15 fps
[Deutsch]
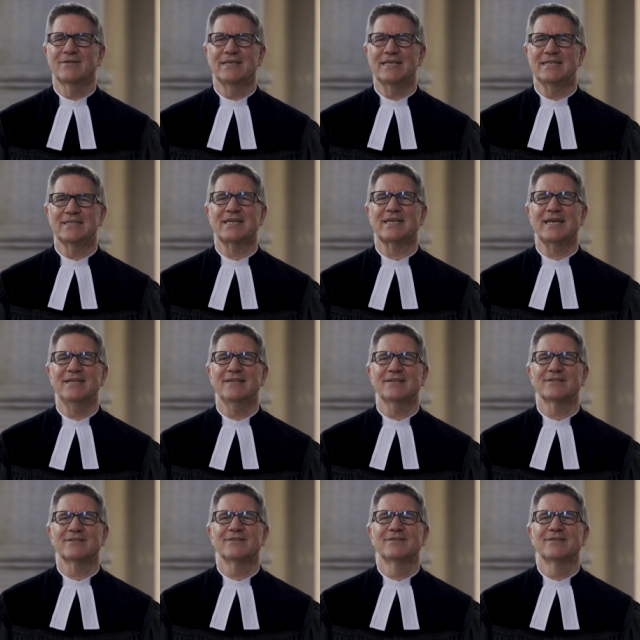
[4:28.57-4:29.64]
nicht
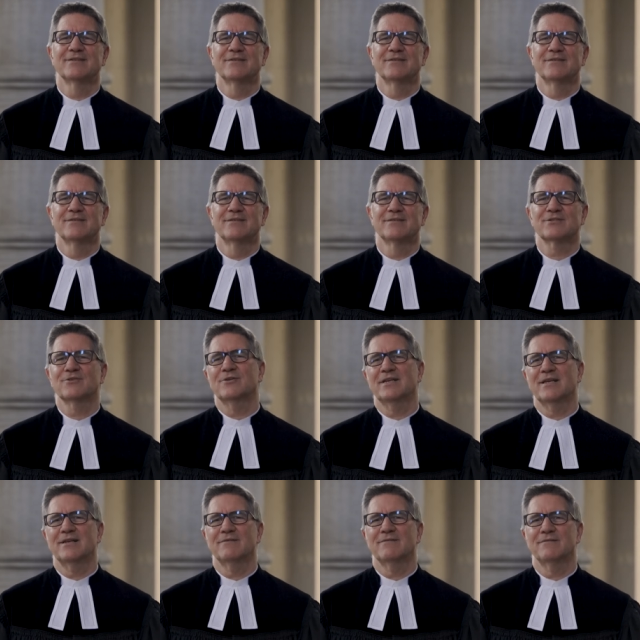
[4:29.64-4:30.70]
trennt,
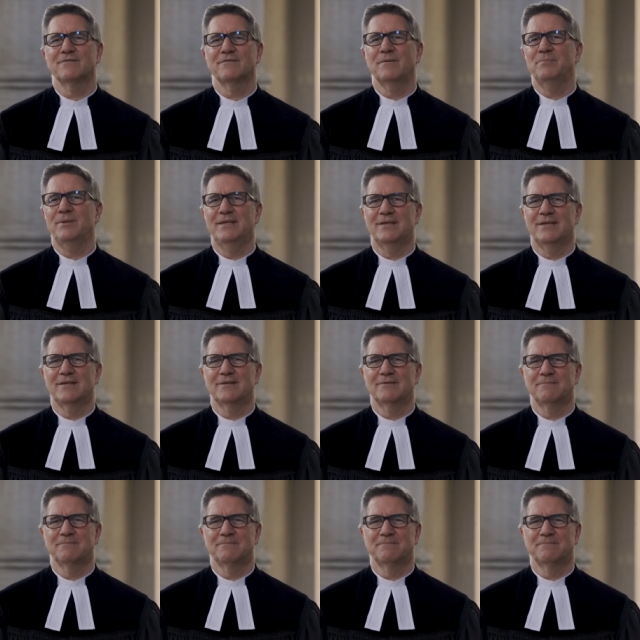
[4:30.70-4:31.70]
sondern verbindet.